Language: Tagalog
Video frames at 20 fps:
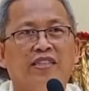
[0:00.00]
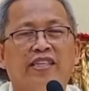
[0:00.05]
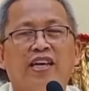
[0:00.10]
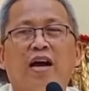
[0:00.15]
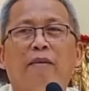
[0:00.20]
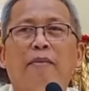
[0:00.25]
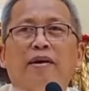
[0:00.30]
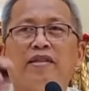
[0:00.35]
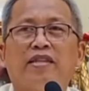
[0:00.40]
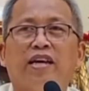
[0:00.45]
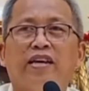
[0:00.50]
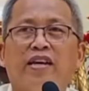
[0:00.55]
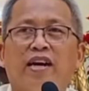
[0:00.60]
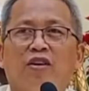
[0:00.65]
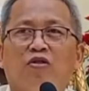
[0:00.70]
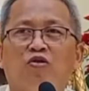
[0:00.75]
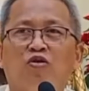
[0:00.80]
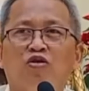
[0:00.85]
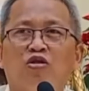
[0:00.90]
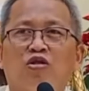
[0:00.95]
Siya man tay
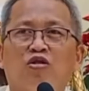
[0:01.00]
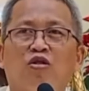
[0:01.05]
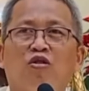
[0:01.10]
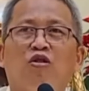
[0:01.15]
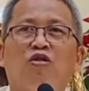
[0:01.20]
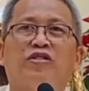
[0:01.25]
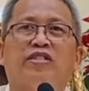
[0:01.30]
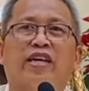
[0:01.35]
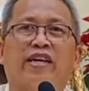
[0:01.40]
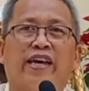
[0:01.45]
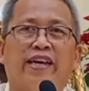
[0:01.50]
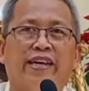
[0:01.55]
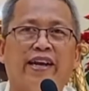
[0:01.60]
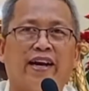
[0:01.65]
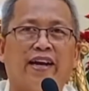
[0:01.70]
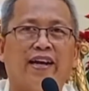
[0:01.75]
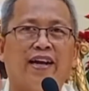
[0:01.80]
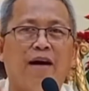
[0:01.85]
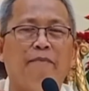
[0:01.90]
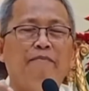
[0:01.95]
nagkontrol sa
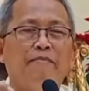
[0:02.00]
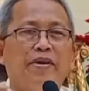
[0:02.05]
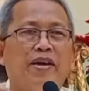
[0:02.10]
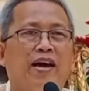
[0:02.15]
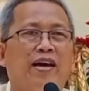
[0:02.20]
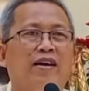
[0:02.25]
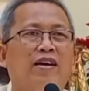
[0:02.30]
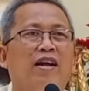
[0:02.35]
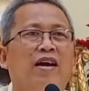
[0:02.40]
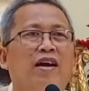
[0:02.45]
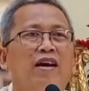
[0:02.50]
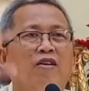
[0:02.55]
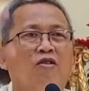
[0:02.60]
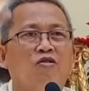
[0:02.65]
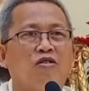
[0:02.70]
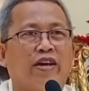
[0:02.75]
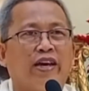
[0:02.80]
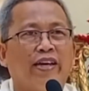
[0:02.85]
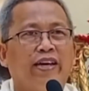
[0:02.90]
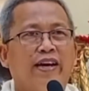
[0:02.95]
kinagamyan
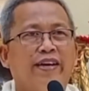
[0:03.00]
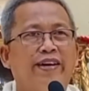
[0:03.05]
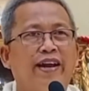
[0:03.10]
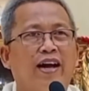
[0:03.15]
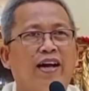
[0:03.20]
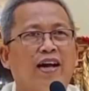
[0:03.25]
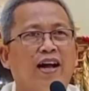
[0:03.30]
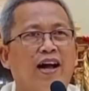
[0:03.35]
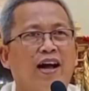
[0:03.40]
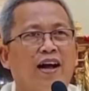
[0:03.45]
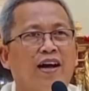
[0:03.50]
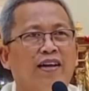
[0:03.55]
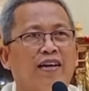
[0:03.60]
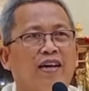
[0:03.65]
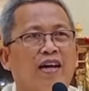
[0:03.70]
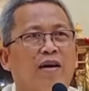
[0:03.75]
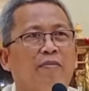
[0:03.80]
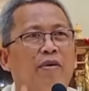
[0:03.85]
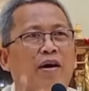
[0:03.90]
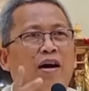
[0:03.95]
o
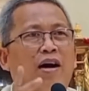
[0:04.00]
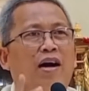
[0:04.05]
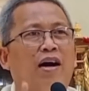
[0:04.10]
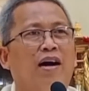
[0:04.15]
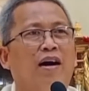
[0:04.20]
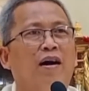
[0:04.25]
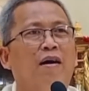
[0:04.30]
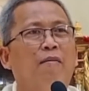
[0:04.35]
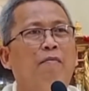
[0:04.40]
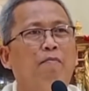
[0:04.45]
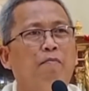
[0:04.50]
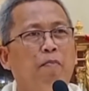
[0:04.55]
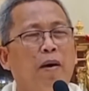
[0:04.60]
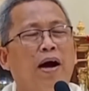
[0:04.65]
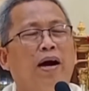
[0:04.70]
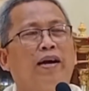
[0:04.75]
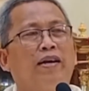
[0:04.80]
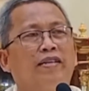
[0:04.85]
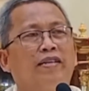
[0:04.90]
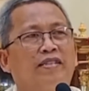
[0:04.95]
kinadak-an nga mga
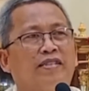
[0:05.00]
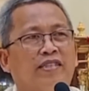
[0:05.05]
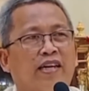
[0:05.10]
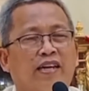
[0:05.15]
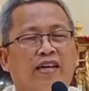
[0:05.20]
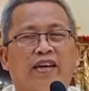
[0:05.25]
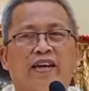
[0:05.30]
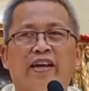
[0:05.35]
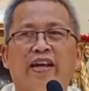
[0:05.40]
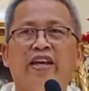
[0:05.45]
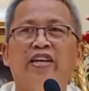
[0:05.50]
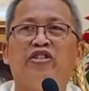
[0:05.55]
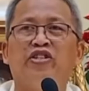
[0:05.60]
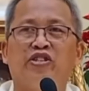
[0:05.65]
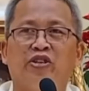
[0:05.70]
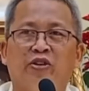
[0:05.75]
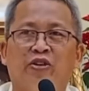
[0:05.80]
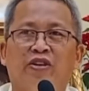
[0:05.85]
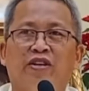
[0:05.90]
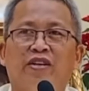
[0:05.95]
part sa
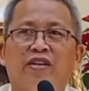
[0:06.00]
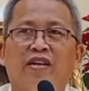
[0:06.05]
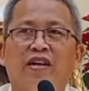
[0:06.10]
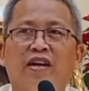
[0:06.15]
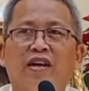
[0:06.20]
creation.